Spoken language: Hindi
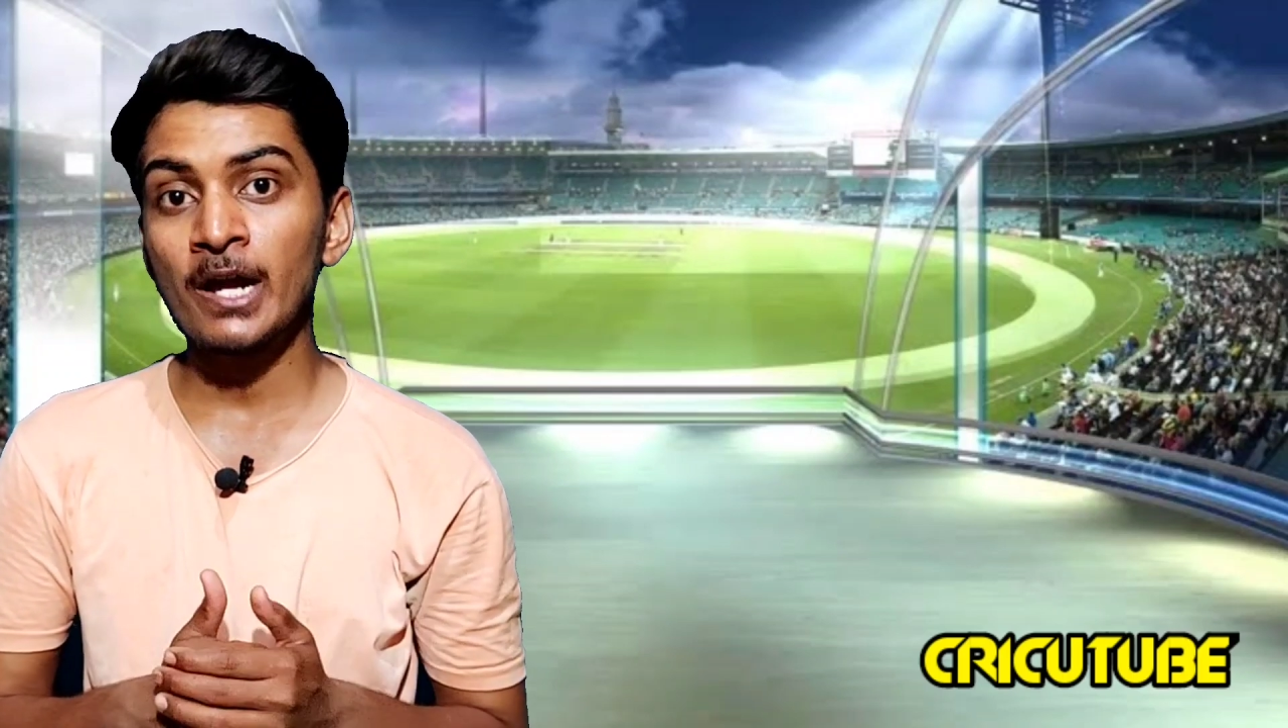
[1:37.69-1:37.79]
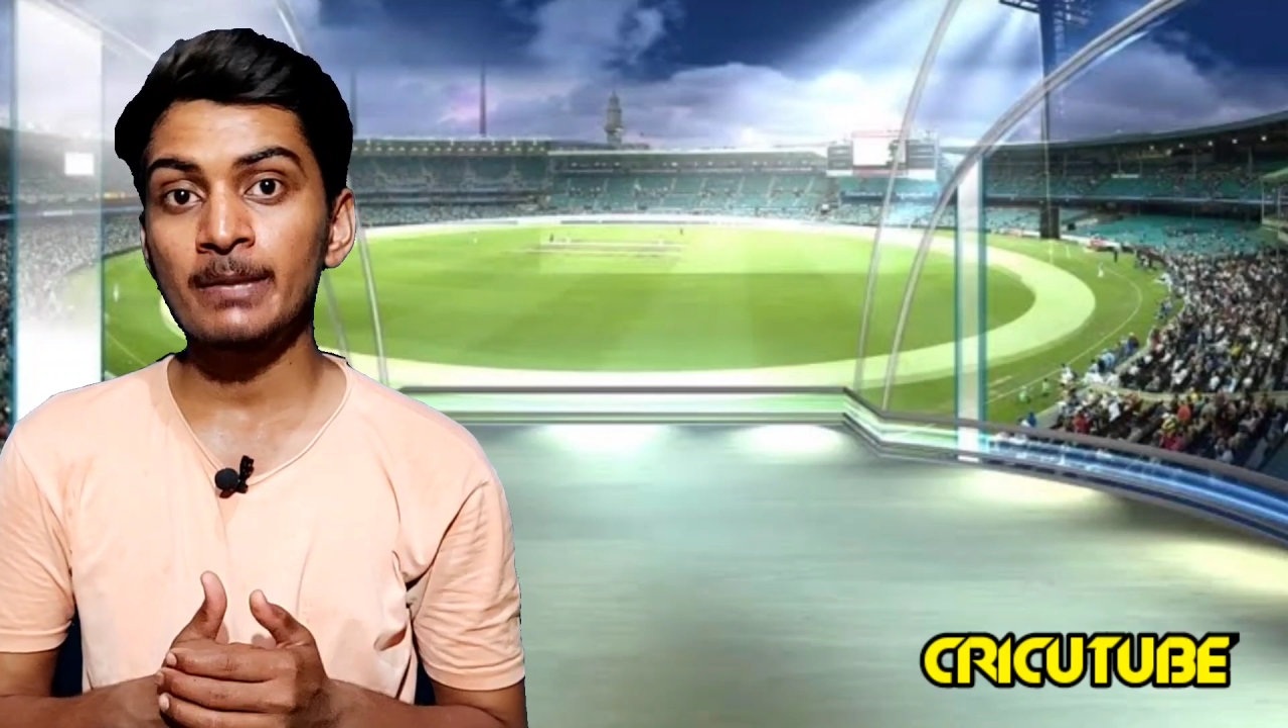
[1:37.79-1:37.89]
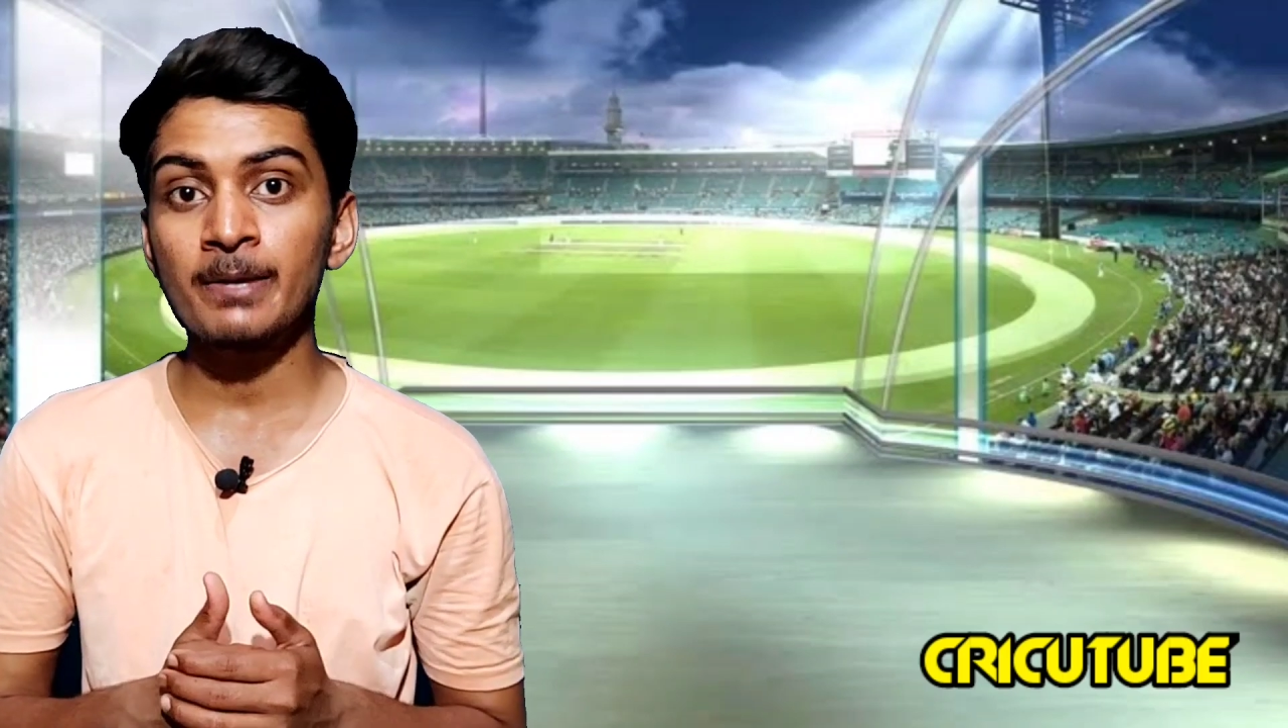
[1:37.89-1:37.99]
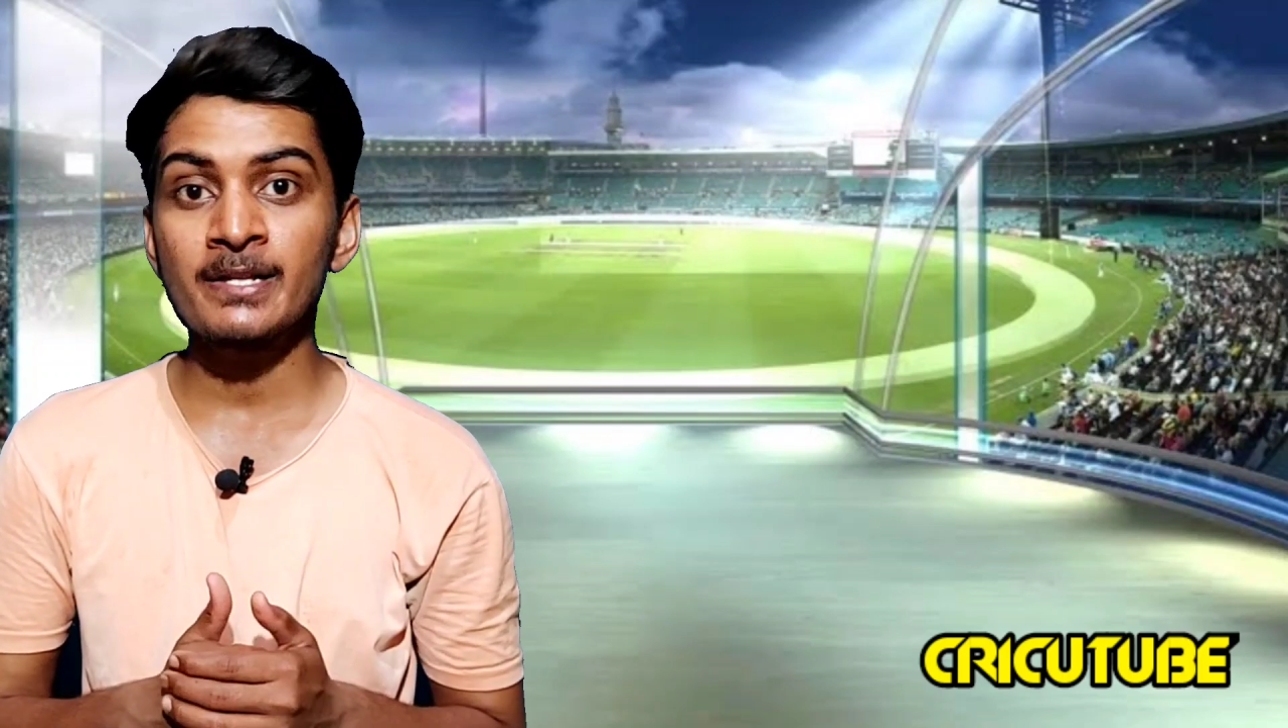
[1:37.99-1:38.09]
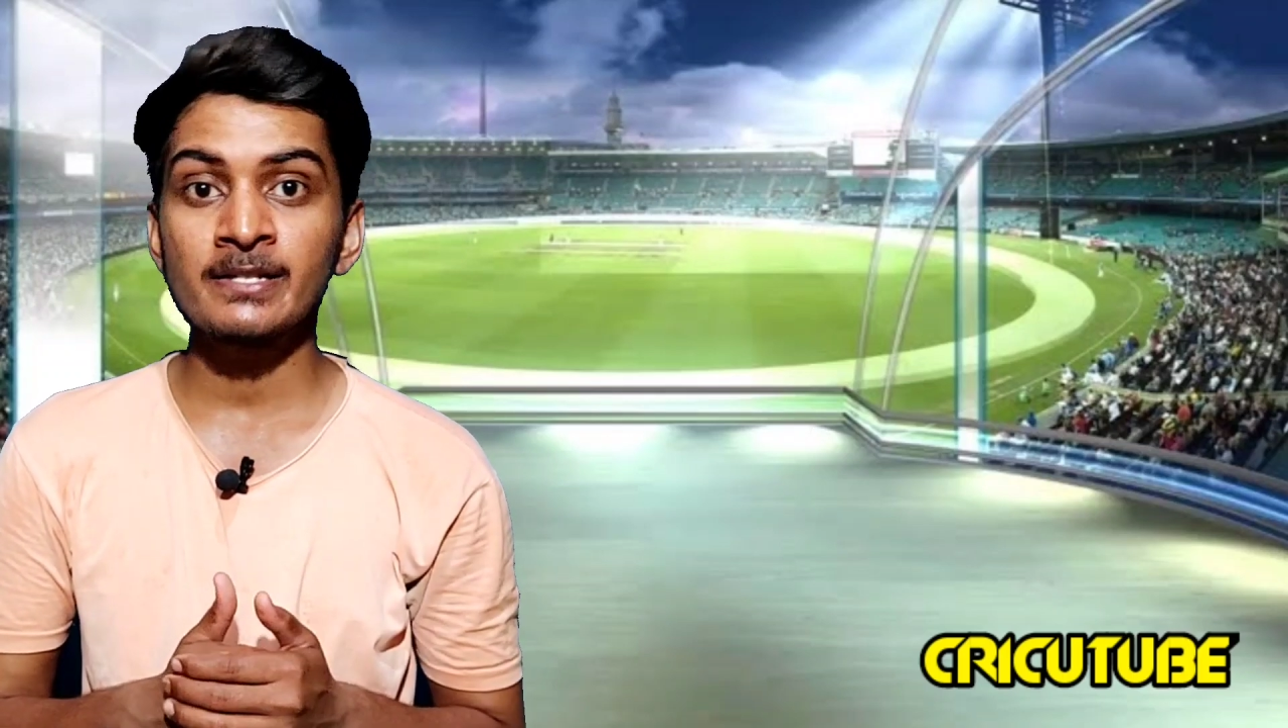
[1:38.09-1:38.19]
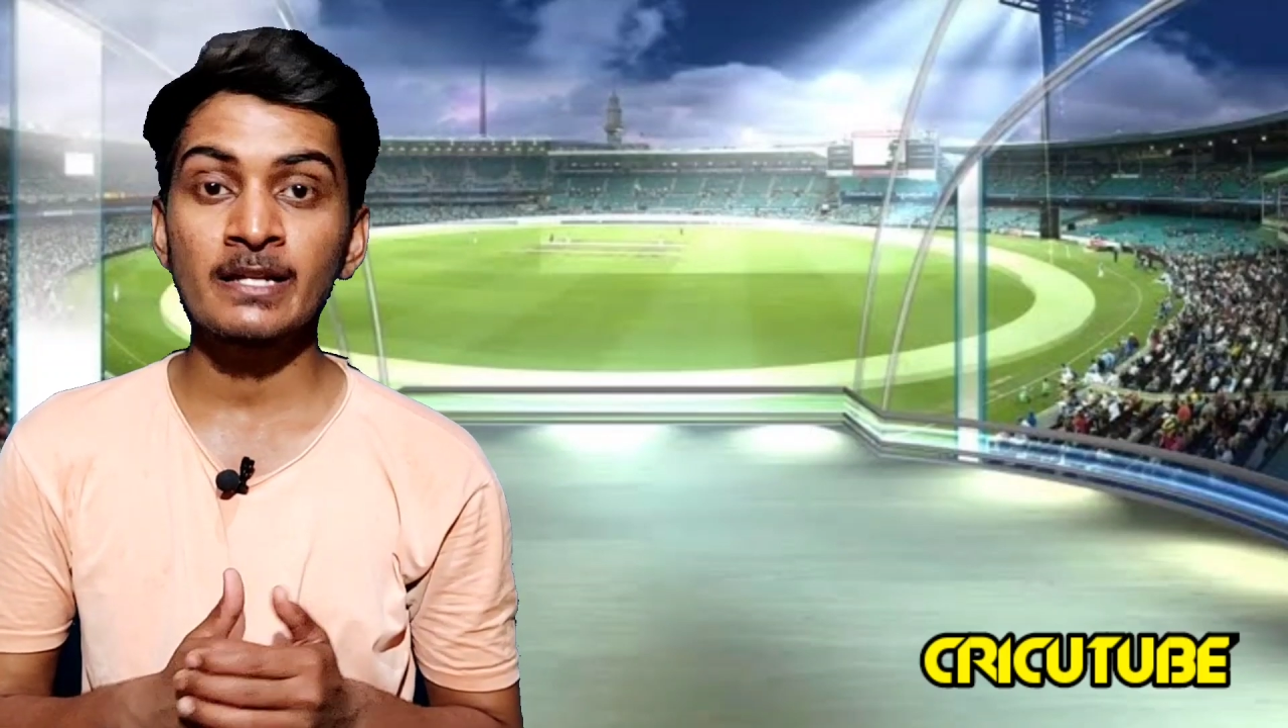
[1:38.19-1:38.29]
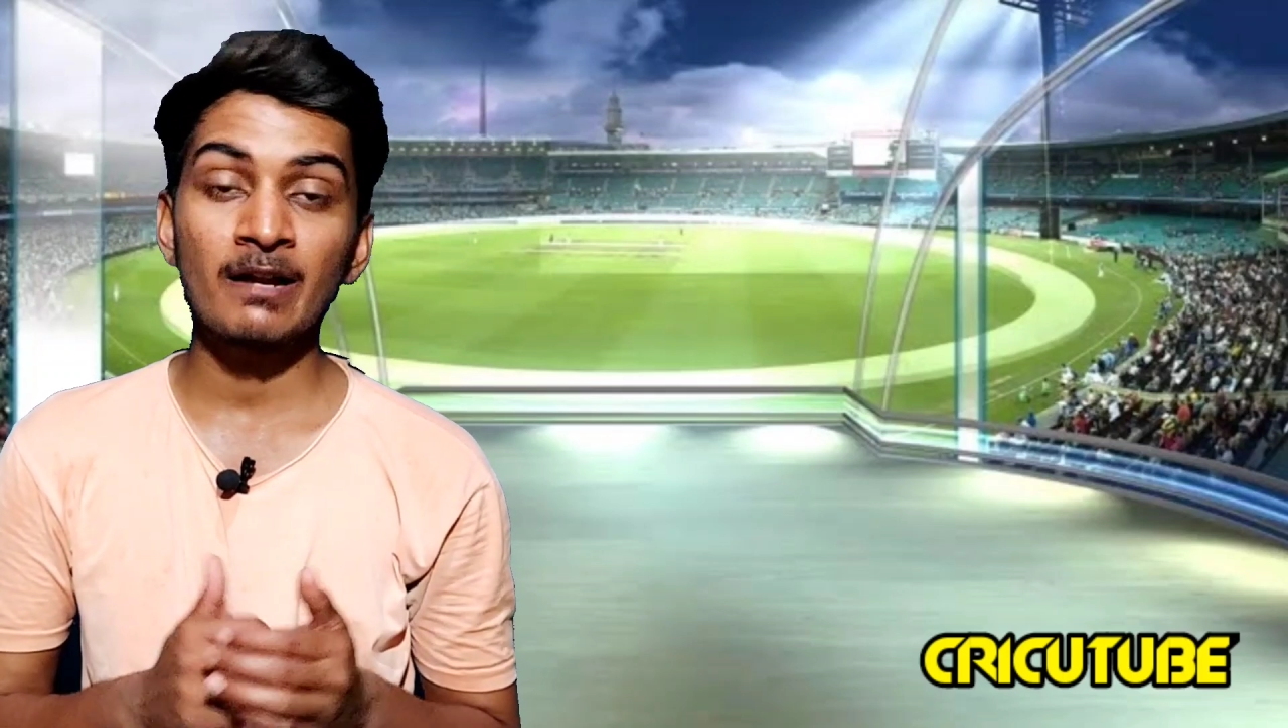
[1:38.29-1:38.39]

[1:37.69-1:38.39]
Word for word: गेंदबाज है इसके